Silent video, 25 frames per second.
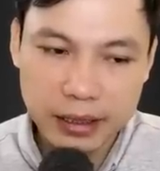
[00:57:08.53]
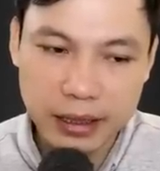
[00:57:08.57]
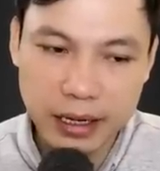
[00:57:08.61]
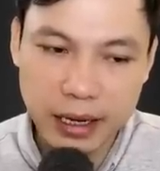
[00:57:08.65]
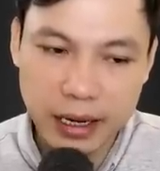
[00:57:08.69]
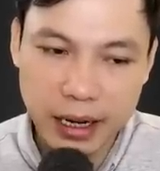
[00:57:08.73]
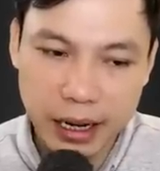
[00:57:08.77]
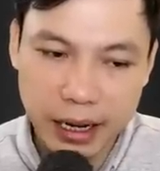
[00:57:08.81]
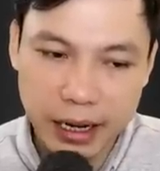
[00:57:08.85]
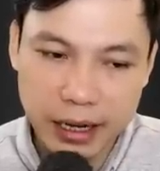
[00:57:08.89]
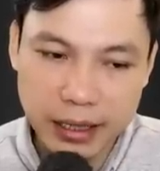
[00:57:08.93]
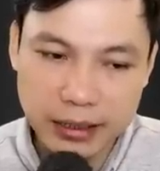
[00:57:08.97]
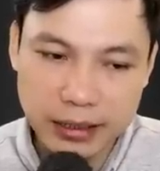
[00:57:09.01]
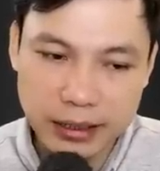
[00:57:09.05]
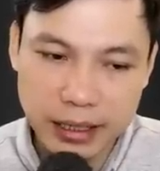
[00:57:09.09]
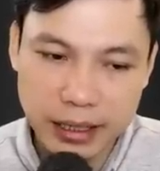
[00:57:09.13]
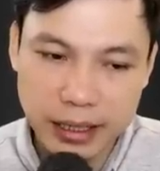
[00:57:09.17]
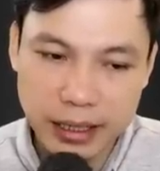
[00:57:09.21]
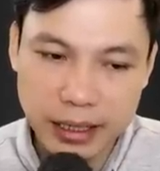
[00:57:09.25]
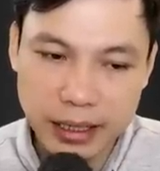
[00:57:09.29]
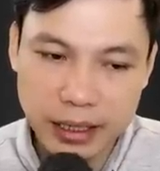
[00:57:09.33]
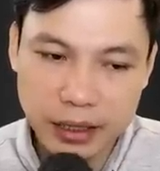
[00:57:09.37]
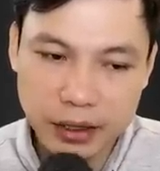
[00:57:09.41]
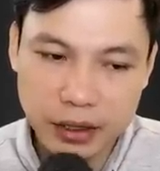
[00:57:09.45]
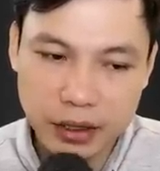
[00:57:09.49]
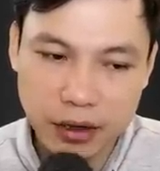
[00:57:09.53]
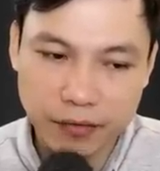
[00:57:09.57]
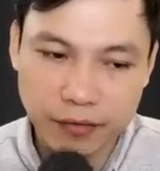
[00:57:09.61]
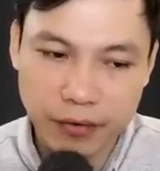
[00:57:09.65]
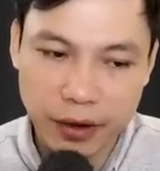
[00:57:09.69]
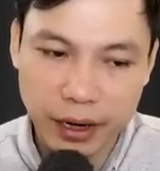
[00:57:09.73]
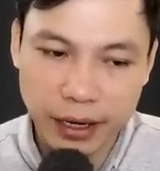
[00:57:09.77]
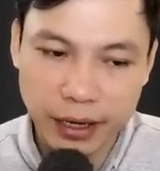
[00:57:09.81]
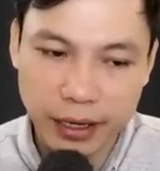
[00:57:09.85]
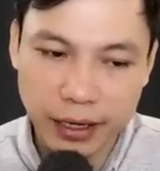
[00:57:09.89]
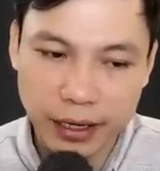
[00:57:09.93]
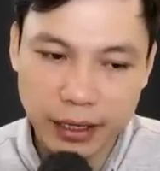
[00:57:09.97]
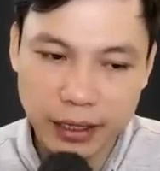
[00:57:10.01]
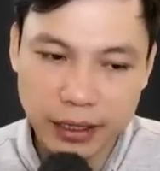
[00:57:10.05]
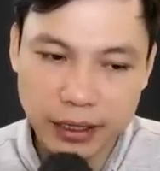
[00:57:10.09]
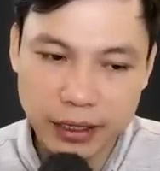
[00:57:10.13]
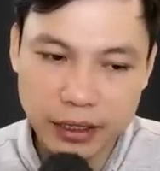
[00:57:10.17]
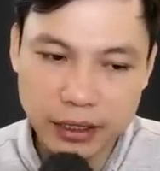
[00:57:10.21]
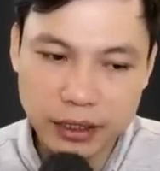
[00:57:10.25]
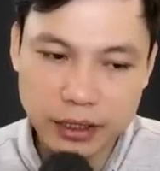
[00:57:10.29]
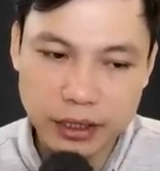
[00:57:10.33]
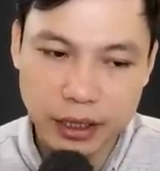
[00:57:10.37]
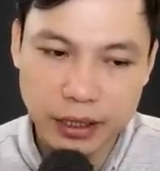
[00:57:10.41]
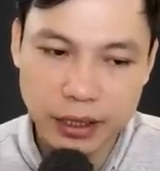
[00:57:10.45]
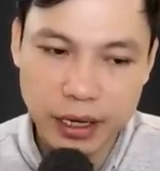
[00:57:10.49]
Các vị thần có mặt ở khắp
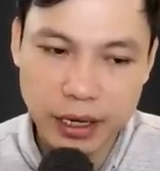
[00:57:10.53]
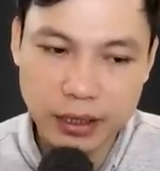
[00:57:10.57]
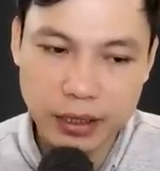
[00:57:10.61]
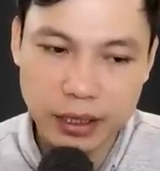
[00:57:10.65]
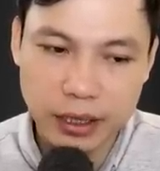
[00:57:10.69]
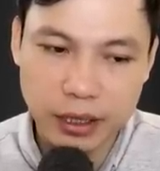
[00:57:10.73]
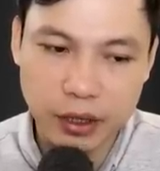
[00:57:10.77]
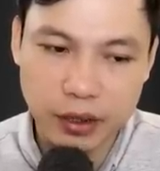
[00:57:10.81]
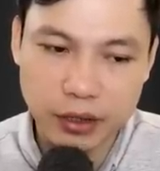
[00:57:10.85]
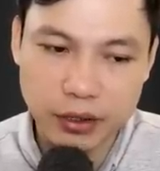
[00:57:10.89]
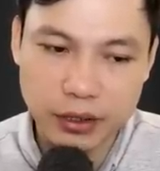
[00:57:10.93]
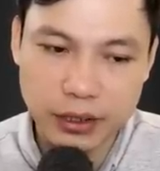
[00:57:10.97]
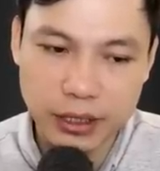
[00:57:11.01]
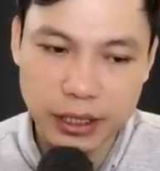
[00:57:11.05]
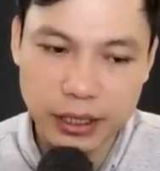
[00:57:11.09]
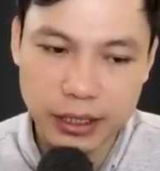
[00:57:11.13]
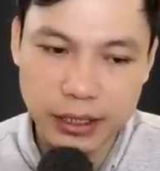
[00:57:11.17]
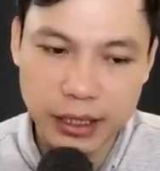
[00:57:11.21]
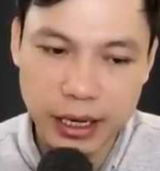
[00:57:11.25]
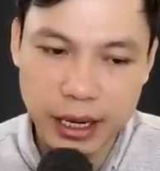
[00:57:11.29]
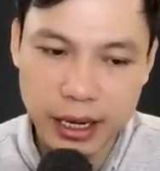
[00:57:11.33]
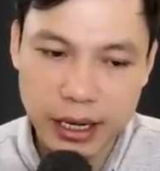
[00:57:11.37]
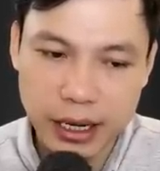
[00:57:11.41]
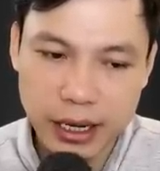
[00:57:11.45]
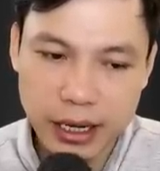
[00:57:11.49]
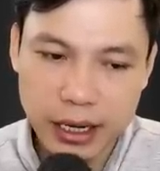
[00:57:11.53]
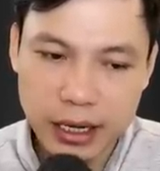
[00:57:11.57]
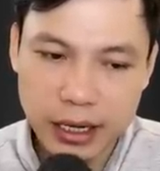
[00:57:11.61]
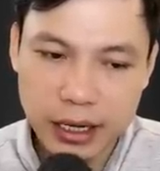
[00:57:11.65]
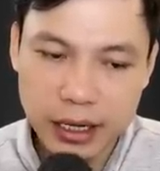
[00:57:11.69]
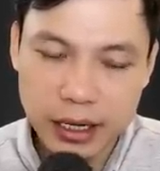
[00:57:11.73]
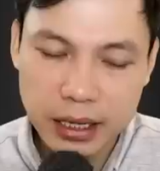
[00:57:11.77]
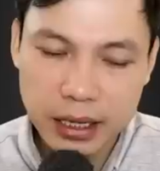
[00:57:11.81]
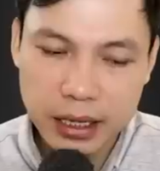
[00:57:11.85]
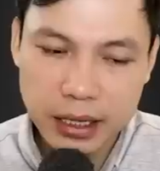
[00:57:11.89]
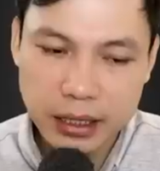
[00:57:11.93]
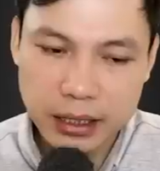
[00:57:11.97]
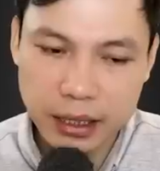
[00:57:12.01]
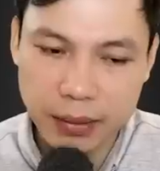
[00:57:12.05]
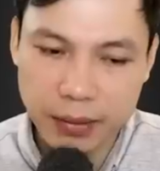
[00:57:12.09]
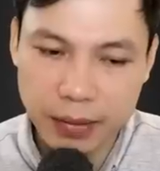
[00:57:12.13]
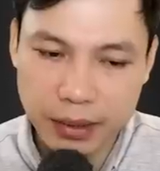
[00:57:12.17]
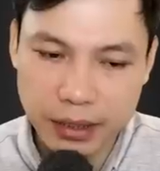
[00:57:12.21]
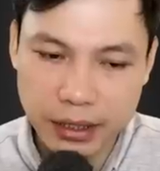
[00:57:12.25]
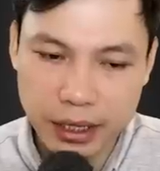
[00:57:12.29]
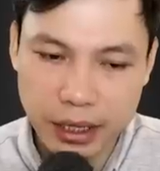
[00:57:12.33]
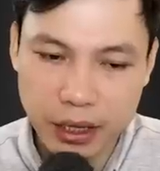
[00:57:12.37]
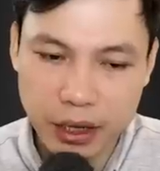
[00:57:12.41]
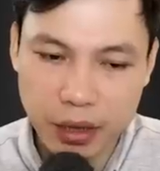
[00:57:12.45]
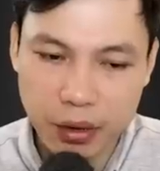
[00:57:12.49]
nơi như là thần núi, thần biển,
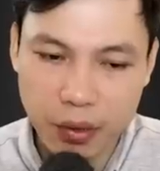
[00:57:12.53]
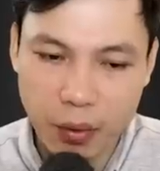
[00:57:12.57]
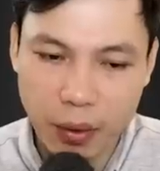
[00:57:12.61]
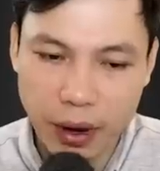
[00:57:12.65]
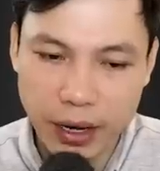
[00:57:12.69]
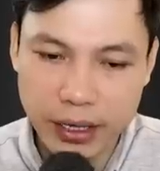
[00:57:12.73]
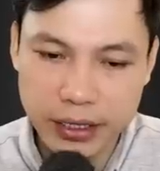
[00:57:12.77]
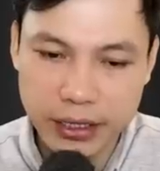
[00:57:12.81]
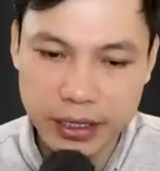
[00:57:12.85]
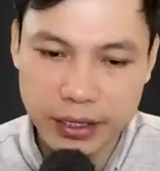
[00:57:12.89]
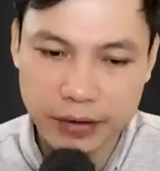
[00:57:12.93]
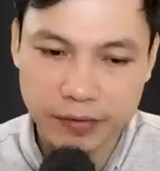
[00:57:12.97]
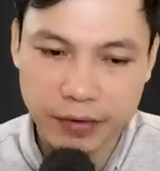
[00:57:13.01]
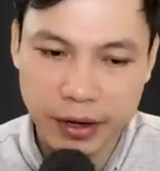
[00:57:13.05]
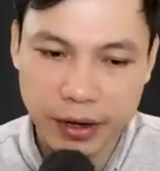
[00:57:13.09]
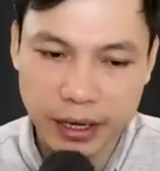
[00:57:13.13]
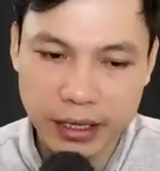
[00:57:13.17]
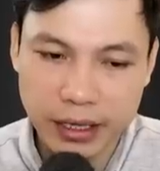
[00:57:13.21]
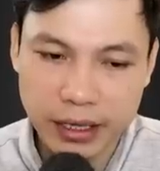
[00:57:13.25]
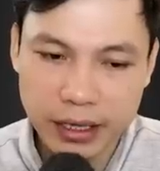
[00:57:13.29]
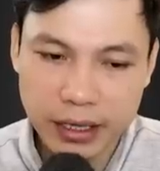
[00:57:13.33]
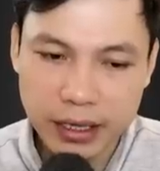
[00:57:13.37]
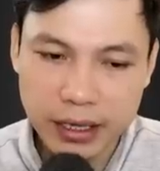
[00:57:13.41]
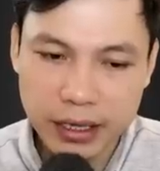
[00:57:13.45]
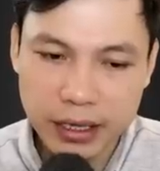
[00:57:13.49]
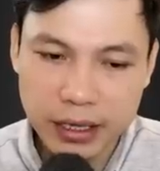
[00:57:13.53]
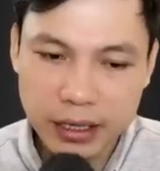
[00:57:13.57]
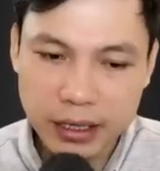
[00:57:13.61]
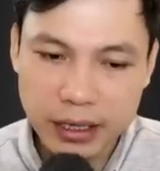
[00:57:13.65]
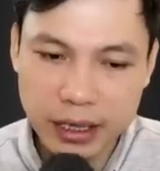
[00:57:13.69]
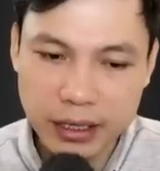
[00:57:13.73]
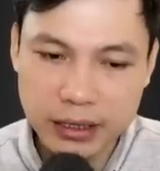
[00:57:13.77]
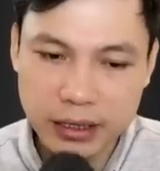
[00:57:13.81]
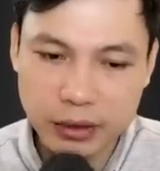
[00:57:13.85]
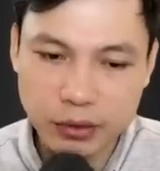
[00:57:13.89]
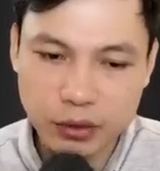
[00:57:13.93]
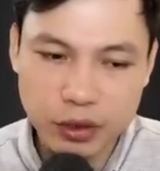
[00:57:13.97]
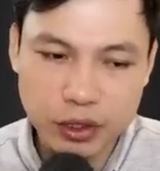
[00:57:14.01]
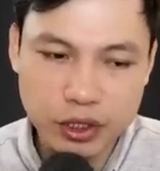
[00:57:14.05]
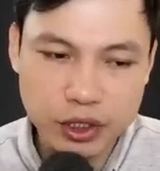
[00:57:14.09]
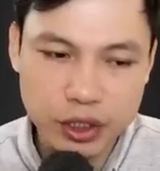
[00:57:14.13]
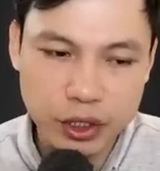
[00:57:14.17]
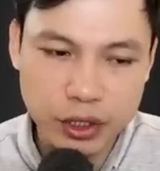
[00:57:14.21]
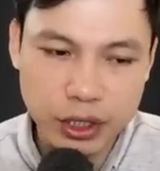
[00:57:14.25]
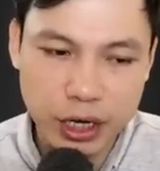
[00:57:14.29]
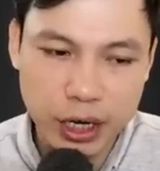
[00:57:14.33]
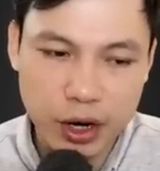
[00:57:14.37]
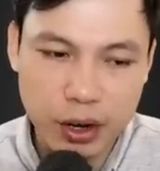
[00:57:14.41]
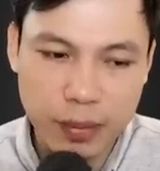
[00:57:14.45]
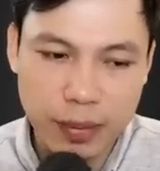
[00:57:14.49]
thần sông. Mỗi vùng đều có
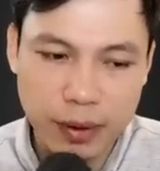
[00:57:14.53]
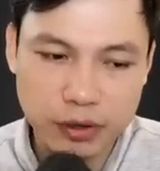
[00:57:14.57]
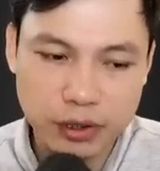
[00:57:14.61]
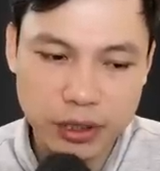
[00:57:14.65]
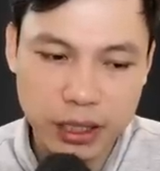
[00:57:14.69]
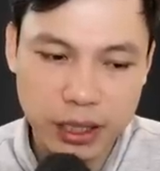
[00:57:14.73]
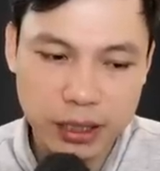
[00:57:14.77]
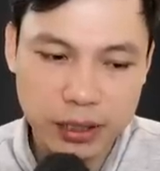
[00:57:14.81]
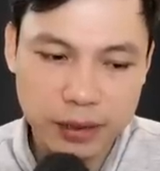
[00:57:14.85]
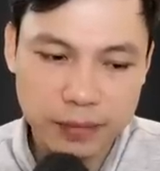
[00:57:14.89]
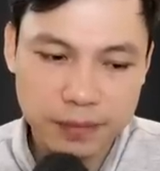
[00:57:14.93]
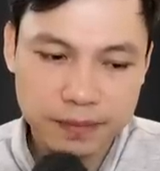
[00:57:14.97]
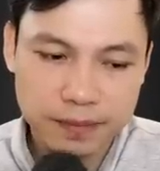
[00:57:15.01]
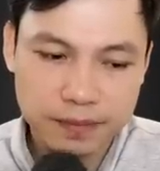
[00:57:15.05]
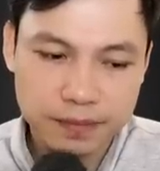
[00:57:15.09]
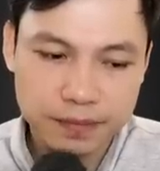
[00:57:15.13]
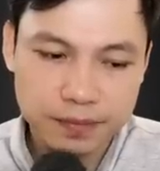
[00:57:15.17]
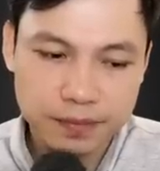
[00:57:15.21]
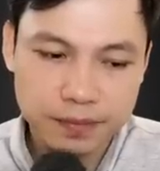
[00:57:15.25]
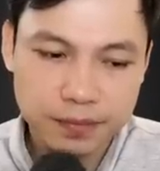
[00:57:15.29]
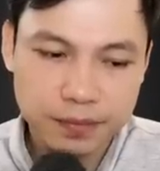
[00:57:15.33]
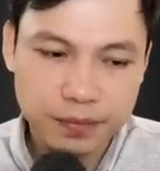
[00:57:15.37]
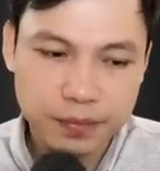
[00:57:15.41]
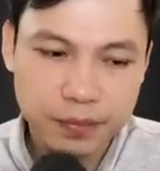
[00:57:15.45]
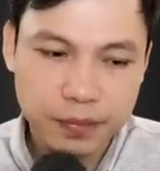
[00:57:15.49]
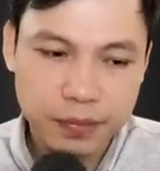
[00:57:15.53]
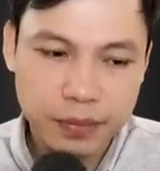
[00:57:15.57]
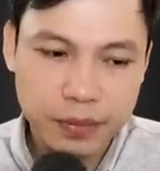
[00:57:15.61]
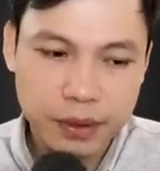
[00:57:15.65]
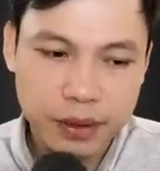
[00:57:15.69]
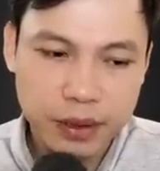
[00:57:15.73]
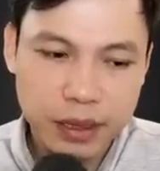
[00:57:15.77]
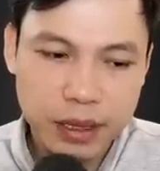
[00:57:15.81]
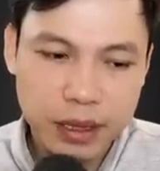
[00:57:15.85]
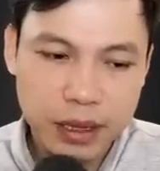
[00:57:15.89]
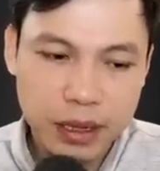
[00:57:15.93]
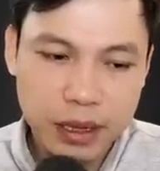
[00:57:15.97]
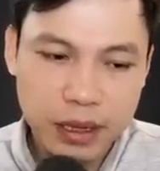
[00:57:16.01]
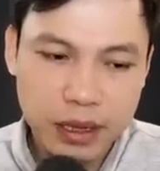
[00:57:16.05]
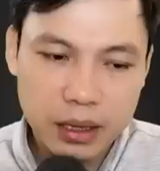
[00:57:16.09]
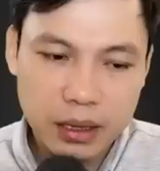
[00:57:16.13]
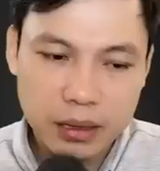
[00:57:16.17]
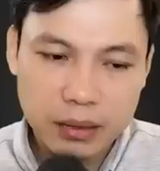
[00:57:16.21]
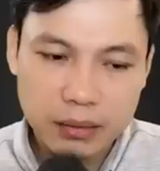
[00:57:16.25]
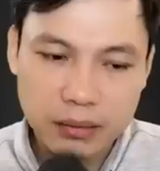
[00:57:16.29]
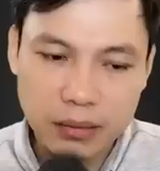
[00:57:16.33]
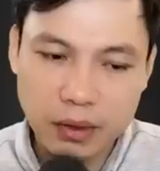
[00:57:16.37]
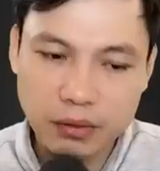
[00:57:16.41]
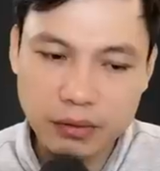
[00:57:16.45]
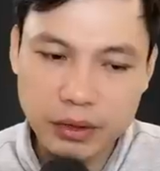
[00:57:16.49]
thổ công, mỗi thôn làng đều
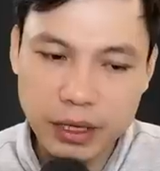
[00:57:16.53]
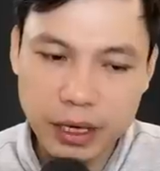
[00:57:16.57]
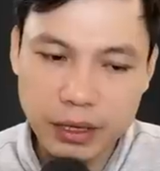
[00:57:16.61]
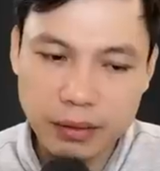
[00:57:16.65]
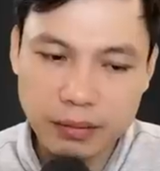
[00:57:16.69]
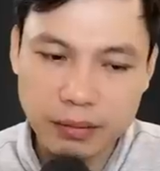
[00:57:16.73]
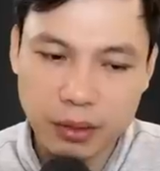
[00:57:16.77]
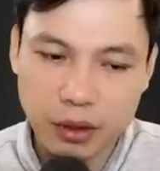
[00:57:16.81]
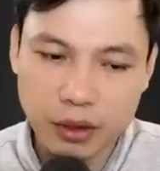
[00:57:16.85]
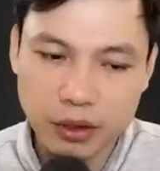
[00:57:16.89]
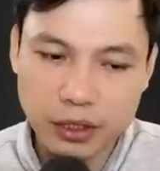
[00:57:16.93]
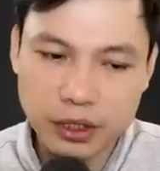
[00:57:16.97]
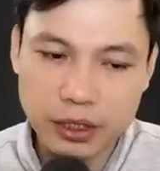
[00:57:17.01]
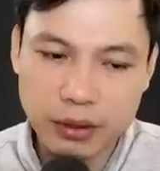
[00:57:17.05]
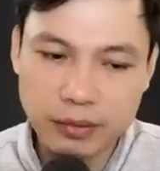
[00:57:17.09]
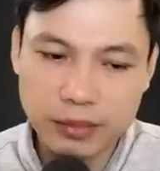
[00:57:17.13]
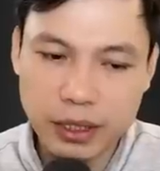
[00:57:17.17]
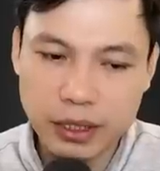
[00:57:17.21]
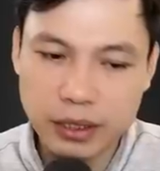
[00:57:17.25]
có thành hoàng.